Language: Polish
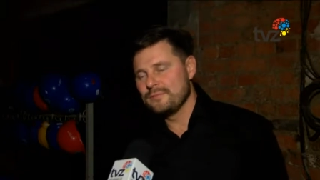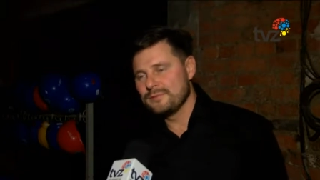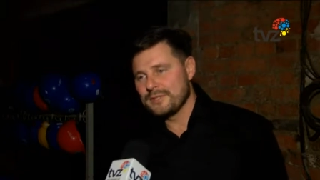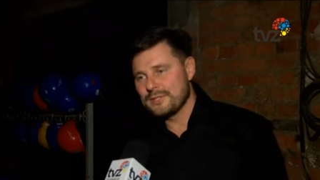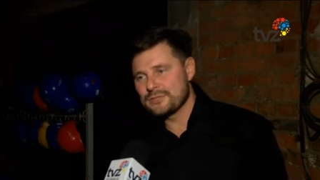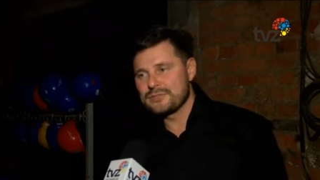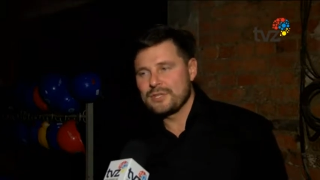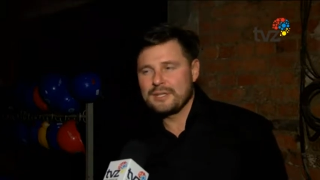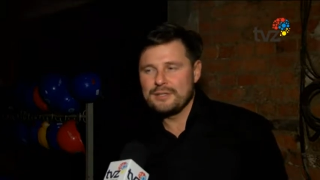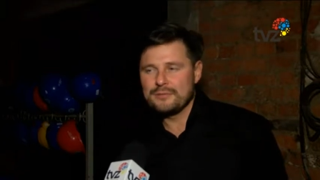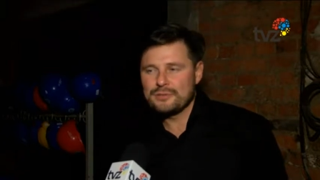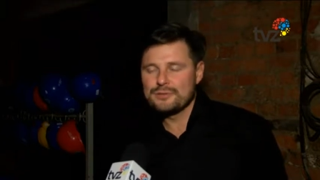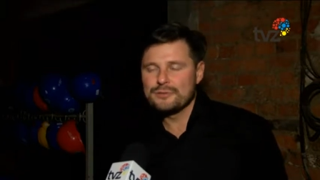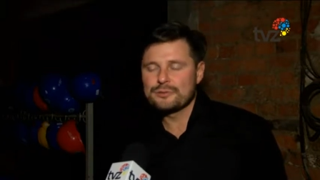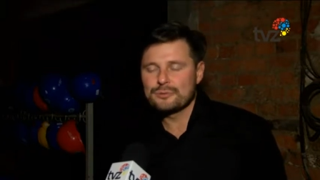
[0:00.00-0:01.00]
też takiej
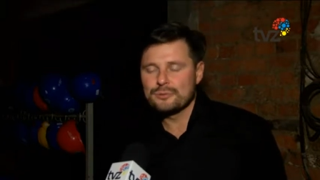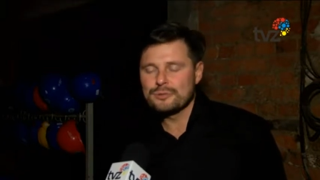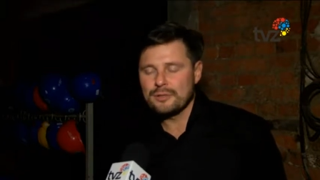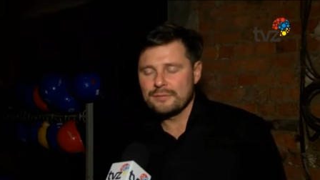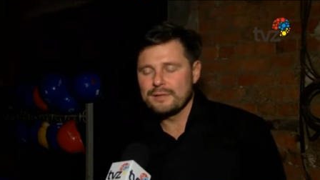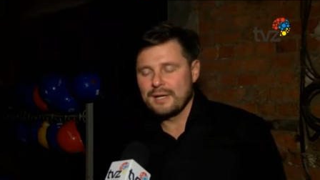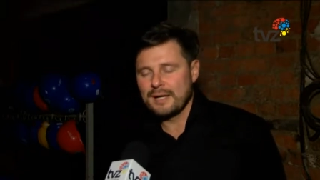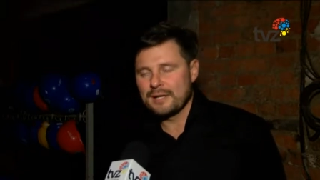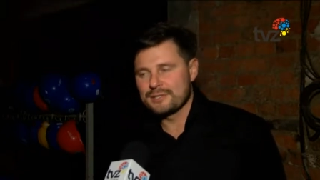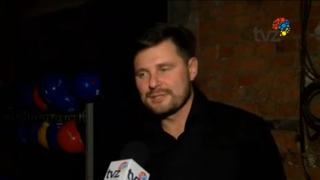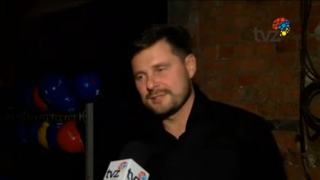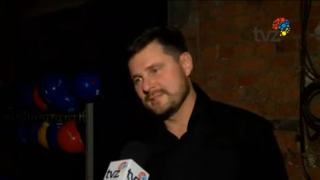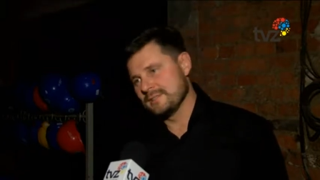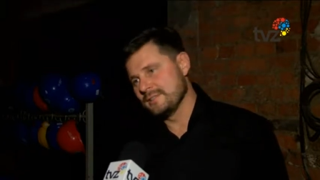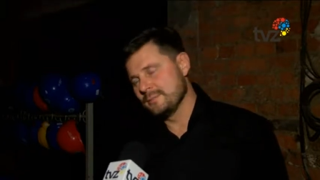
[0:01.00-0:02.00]
właściwie już kultowej
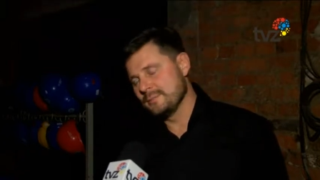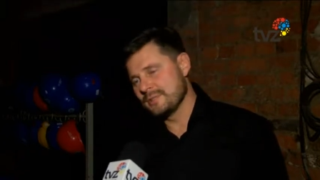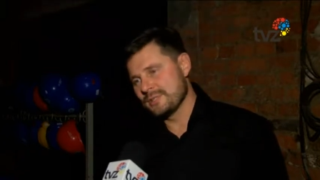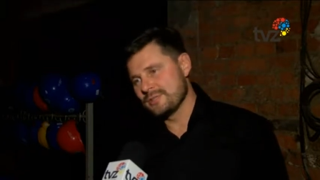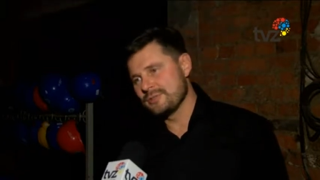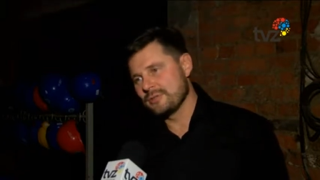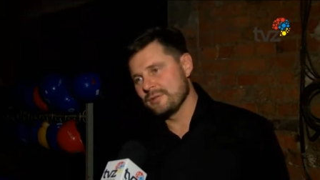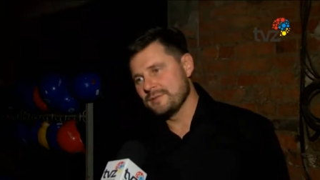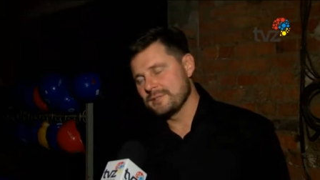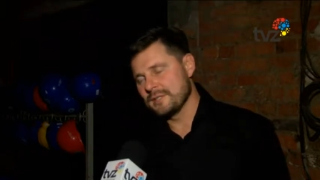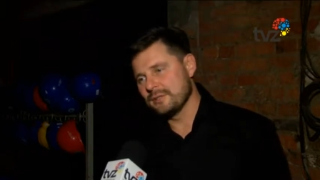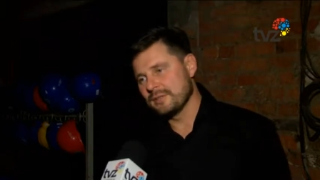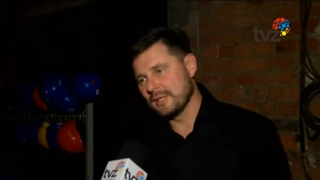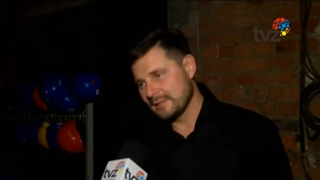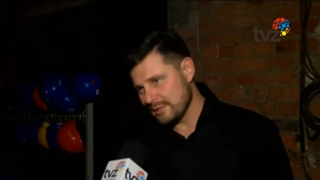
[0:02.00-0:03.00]
aranżacji Dimitra
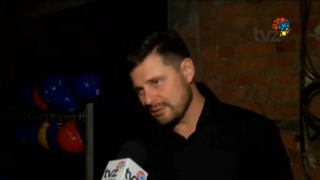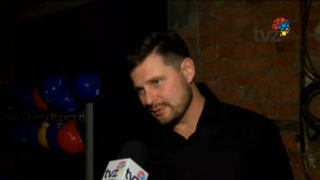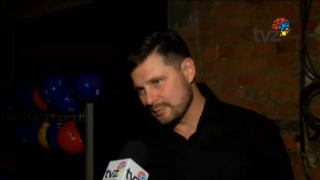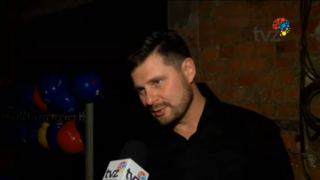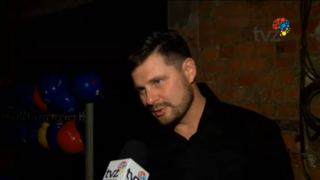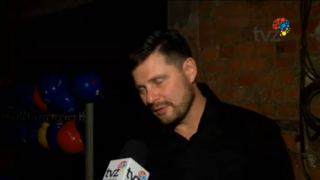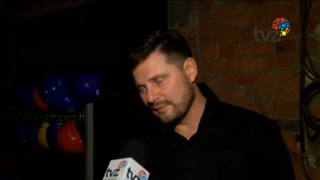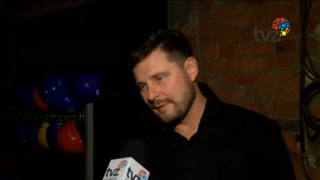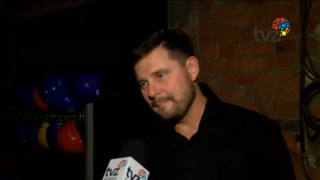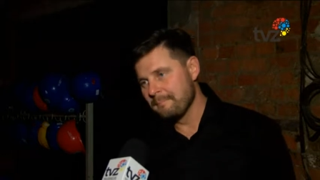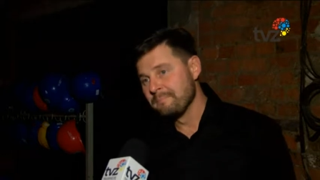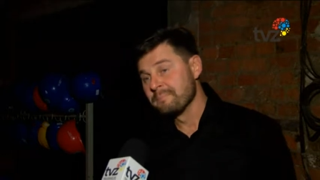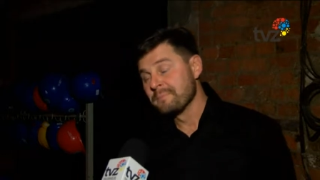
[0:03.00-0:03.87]
Sitkowieckiego na trio smyczkowe,